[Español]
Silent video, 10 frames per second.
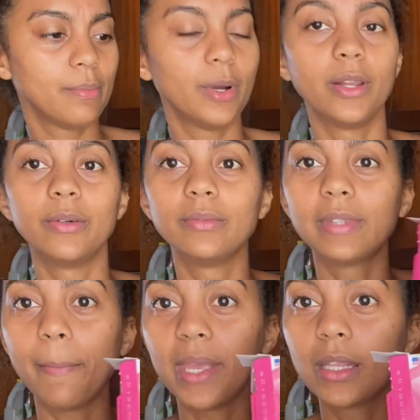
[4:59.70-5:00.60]
Bueno,
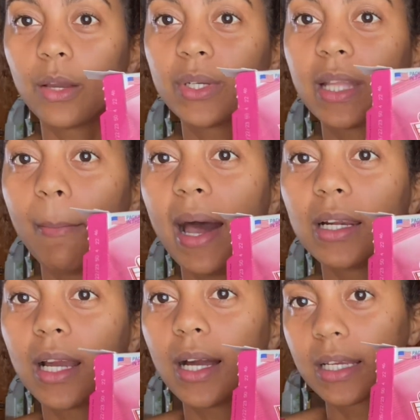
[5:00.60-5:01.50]
también tengo esta
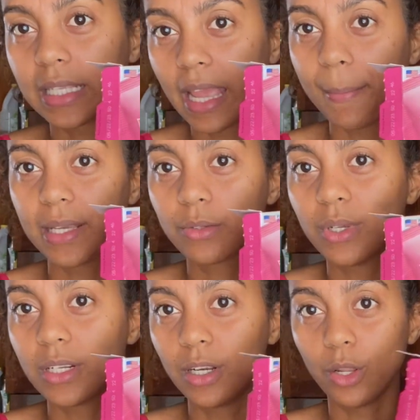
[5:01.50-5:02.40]
marca que se llama
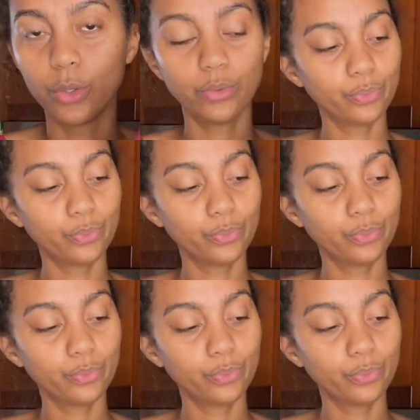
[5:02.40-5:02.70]
Sweet and Long.